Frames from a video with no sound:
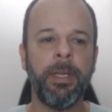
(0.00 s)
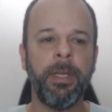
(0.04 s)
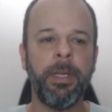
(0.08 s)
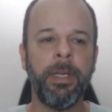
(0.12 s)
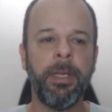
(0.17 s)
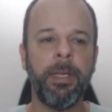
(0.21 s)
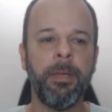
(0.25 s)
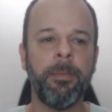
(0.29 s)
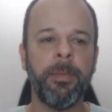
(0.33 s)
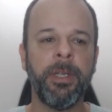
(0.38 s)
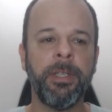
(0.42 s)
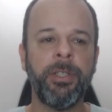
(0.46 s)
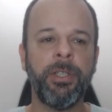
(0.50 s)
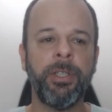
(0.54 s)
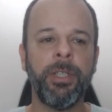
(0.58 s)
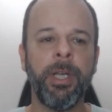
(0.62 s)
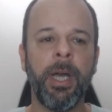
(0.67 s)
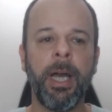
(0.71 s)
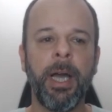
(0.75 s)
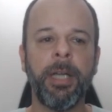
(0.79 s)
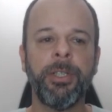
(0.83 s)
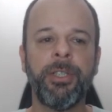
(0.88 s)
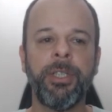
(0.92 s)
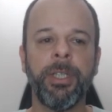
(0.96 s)
Image,
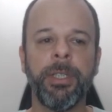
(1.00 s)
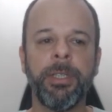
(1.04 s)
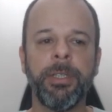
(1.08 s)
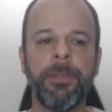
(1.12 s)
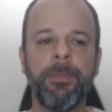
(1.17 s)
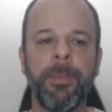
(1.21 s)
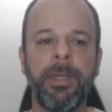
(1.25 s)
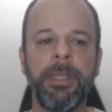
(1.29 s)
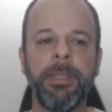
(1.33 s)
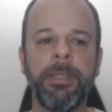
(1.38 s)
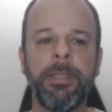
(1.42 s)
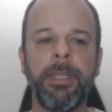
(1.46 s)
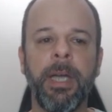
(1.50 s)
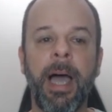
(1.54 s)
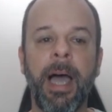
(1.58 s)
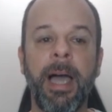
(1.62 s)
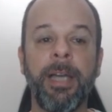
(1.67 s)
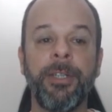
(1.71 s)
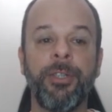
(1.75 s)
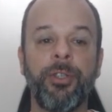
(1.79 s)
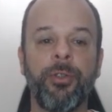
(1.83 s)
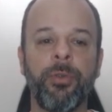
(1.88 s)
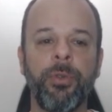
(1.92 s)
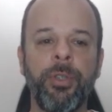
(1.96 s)
Adjustments,
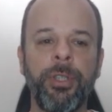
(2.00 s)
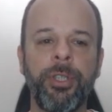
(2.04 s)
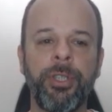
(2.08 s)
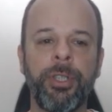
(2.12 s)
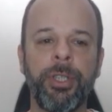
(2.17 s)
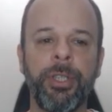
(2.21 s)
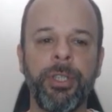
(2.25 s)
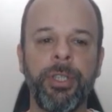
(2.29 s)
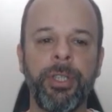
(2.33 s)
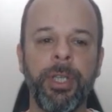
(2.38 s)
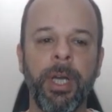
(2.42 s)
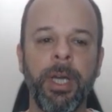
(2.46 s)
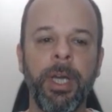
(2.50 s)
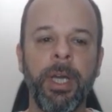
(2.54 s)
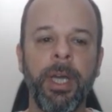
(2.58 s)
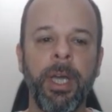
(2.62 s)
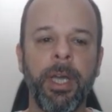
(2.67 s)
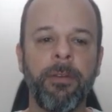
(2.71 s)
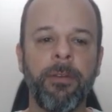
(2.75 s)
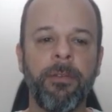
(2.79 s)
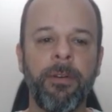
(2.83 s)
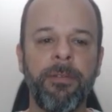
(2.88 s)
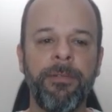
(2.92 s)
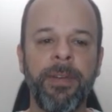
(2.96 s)
Ajustes,
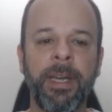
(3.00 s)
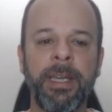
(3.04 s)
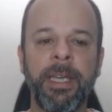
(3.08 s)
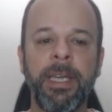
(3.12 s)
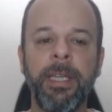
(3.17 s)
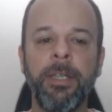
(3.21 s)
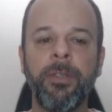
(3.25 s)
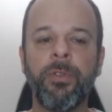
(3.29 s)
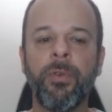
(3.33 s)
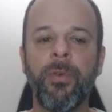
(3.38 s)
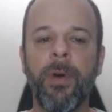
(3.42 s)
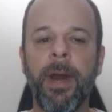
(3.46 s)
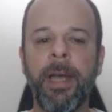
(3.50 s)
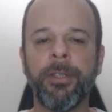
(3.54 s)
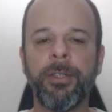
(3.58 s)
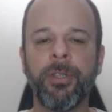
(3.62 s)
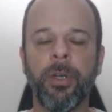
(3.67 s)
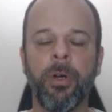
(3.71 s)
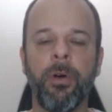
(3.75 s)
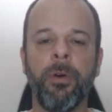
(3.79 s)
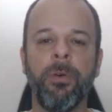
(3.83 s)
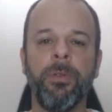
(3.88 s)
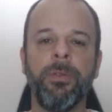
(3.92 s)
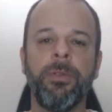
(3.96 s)
e vou vir aqui em
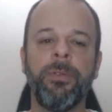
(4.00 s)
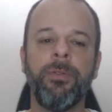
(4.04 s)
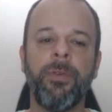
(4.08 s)
Threshold.